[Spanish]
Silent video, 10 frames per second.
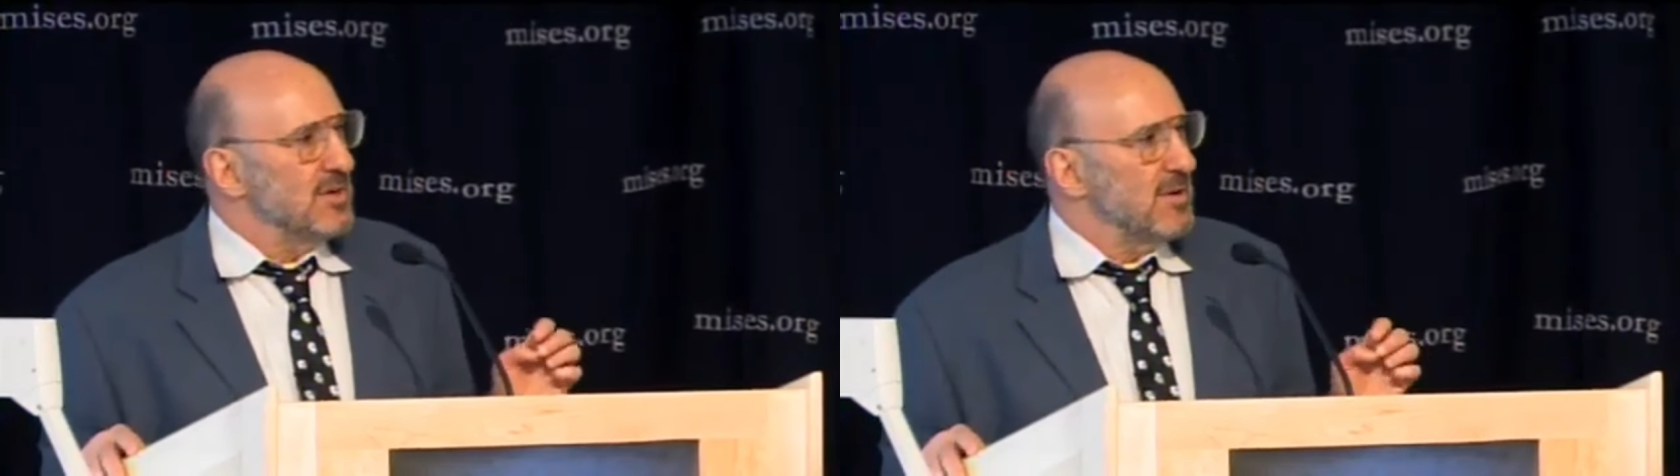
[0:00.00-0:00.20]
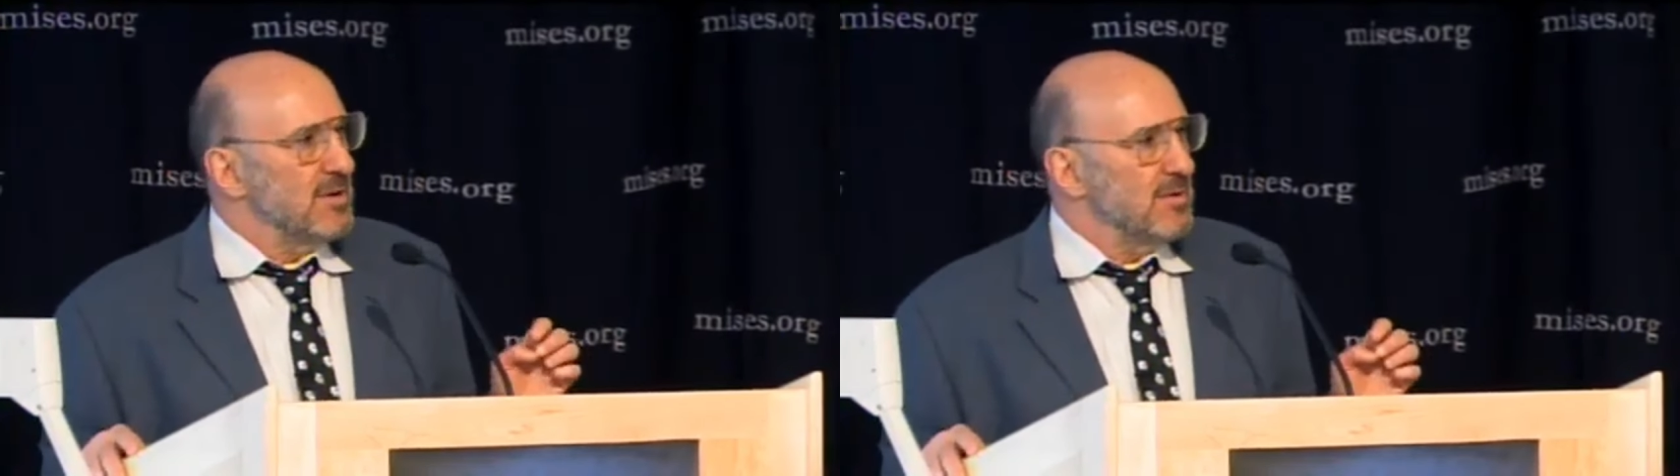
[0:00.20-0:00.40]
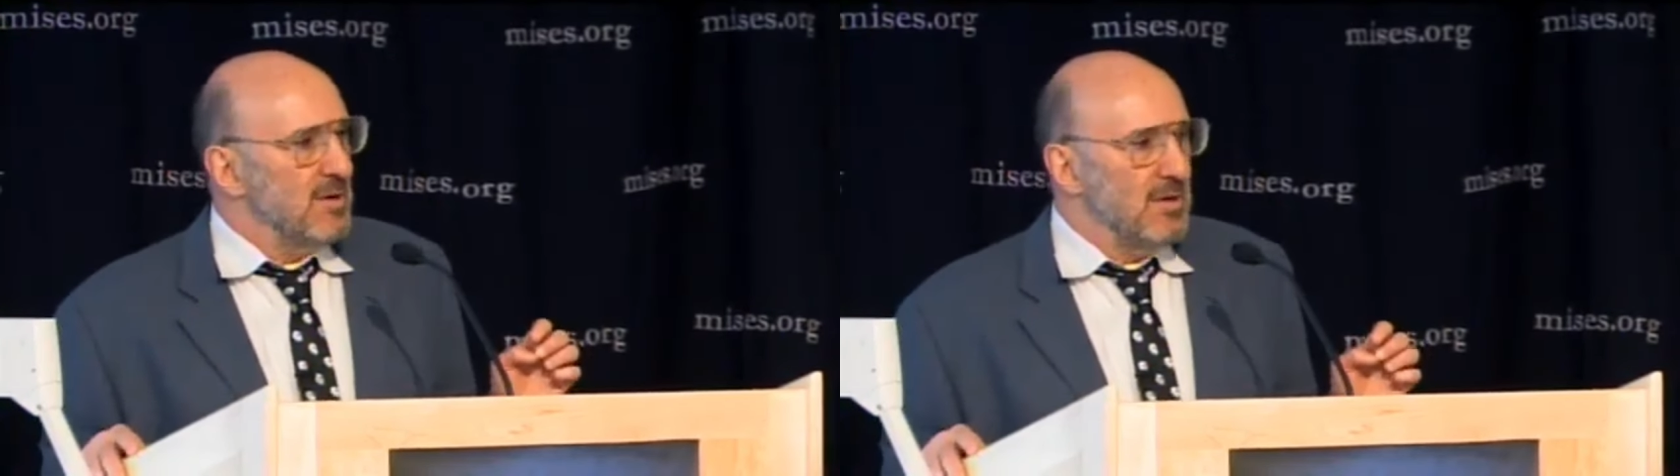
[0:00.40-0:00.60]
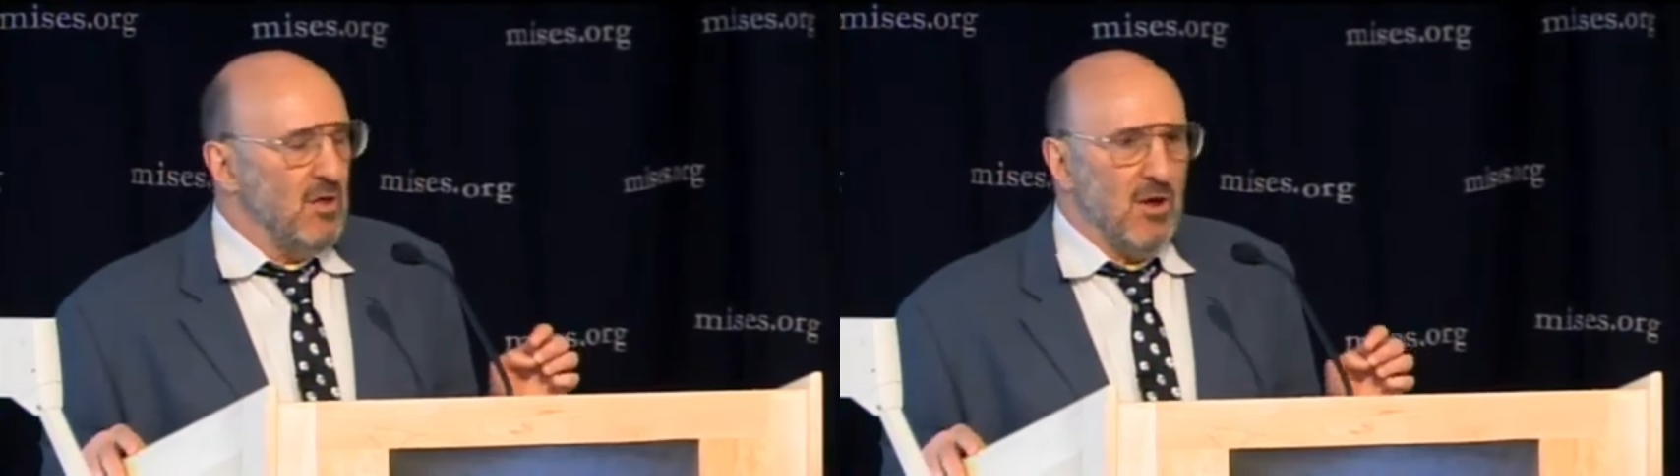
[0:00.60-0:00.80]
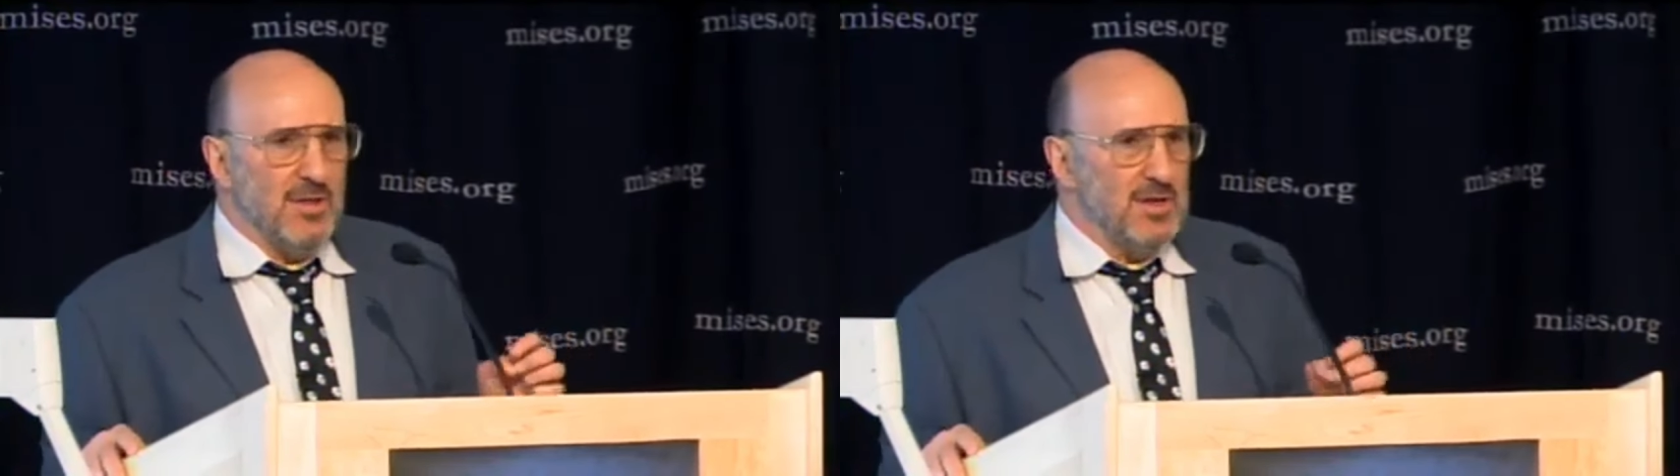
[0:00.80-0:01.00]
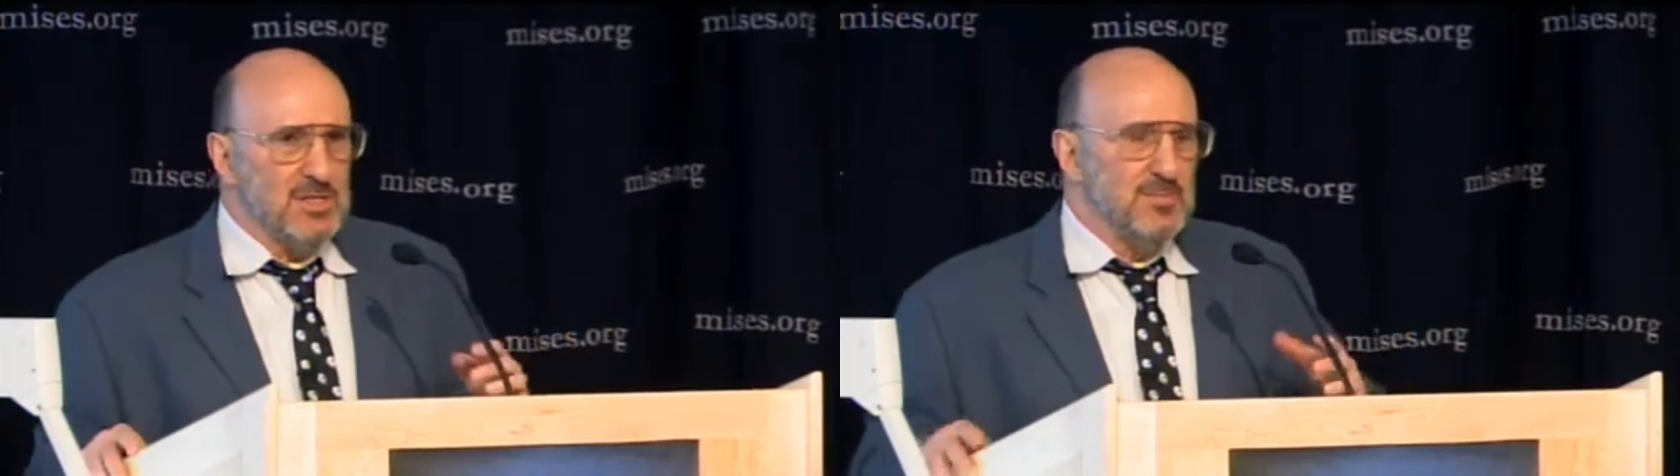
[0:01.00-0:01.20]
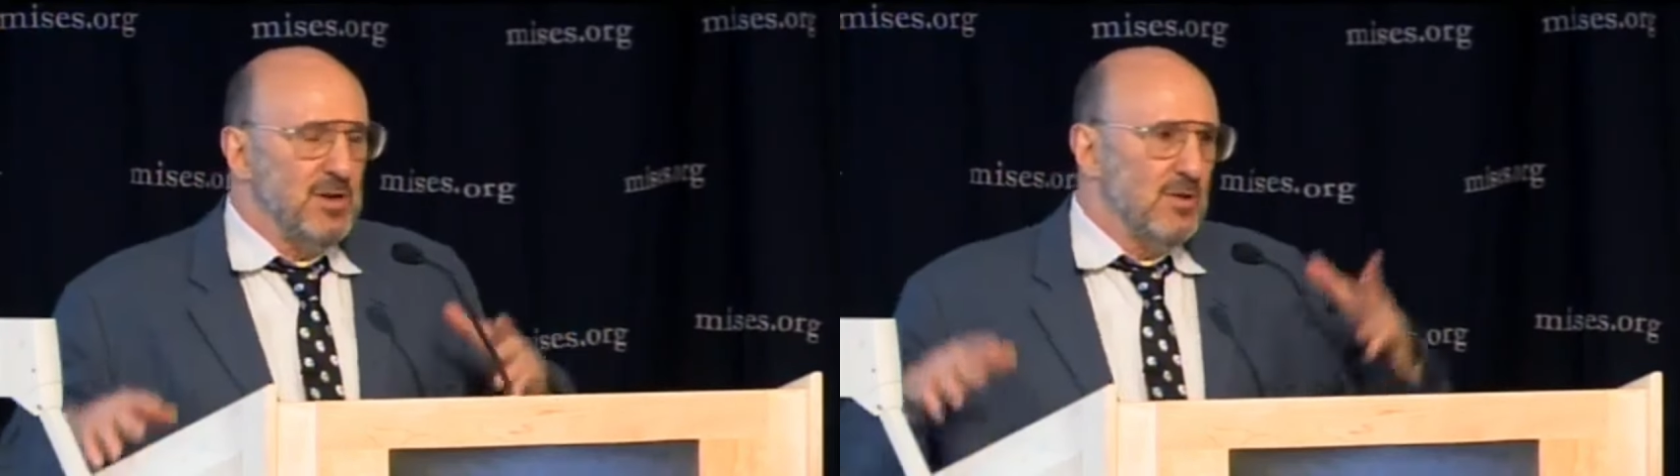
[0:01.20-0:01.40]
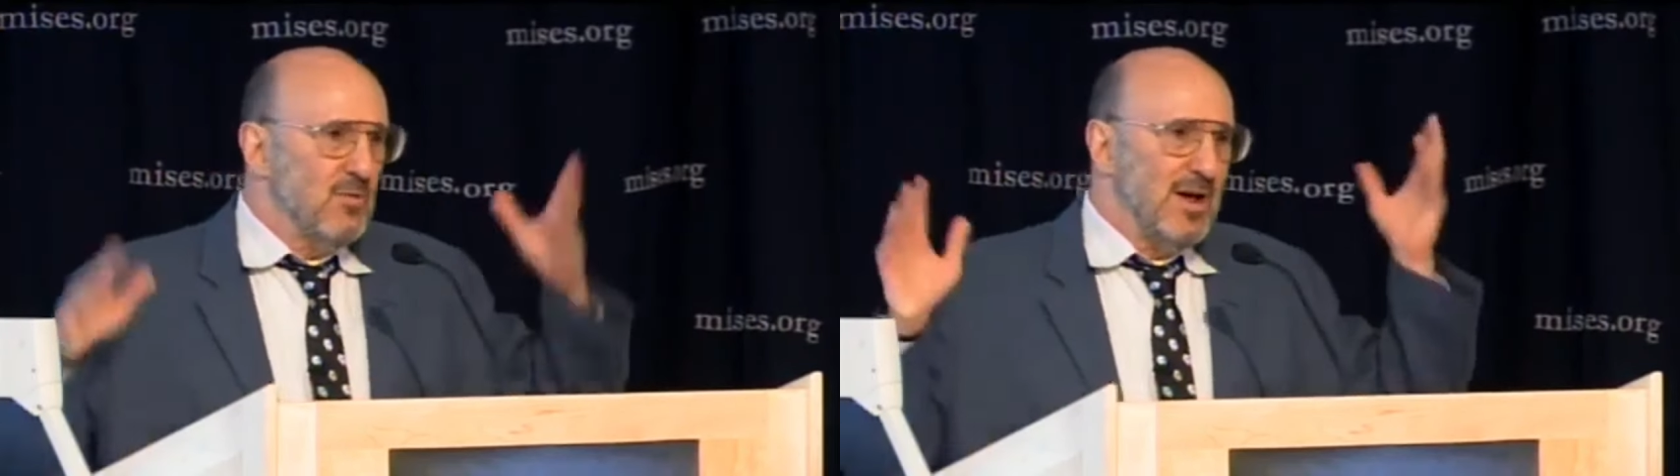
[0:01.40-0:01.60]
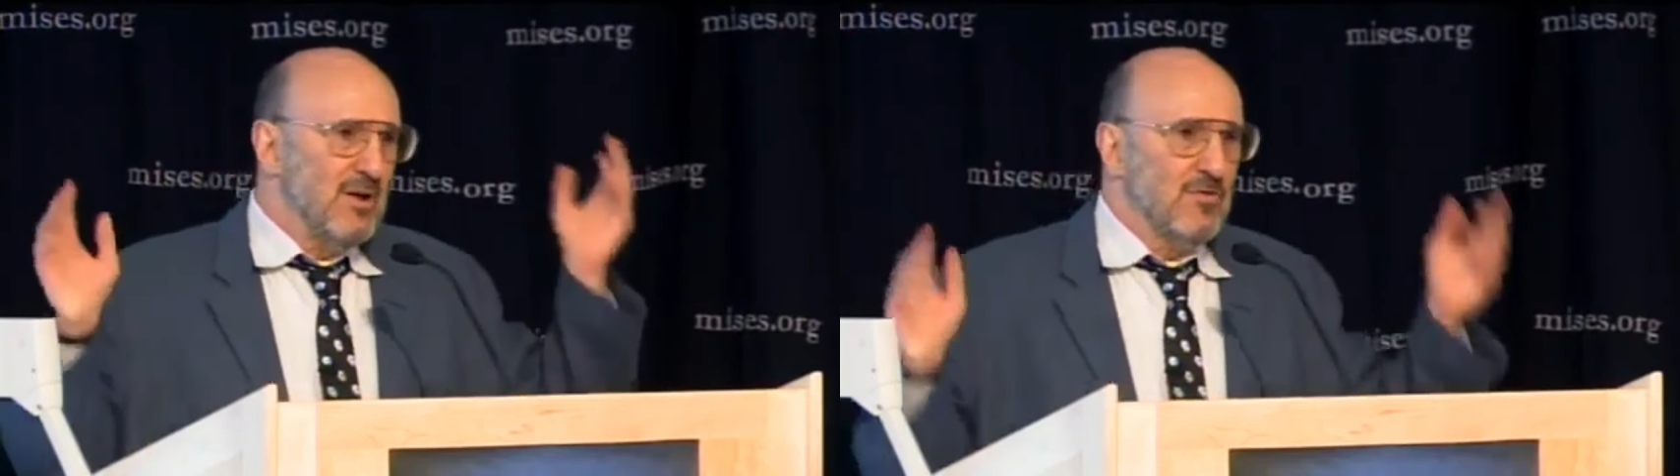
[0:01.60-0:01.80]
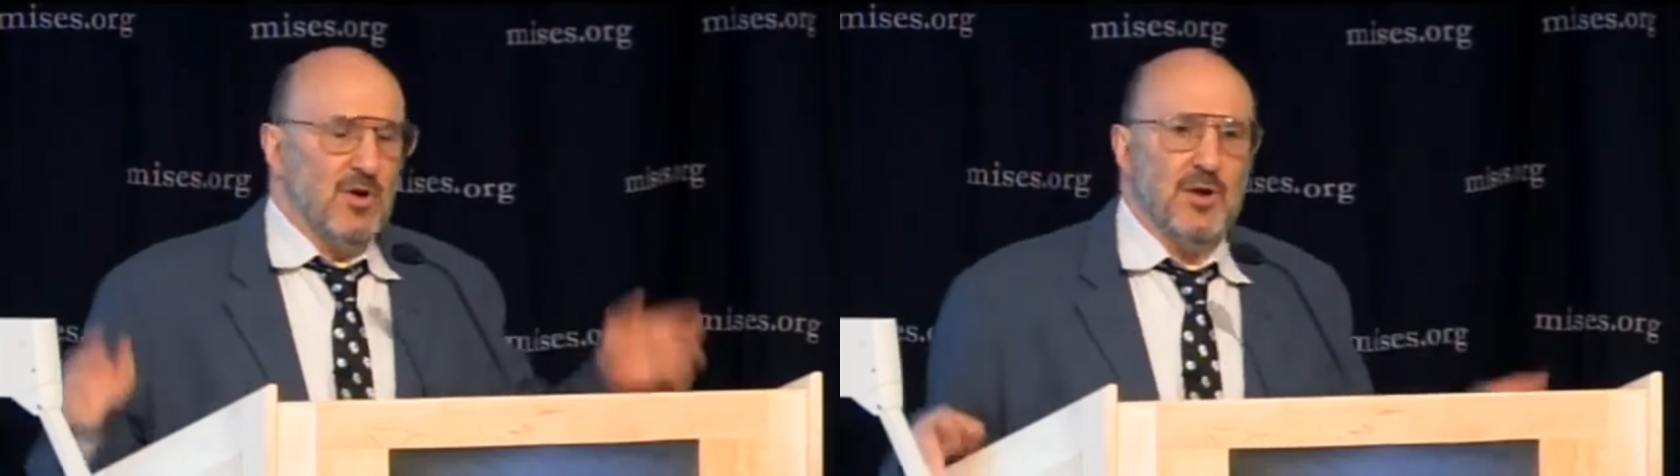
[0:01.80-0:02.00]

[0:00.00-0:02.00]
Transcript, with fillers: es una ley que ha existido durante 100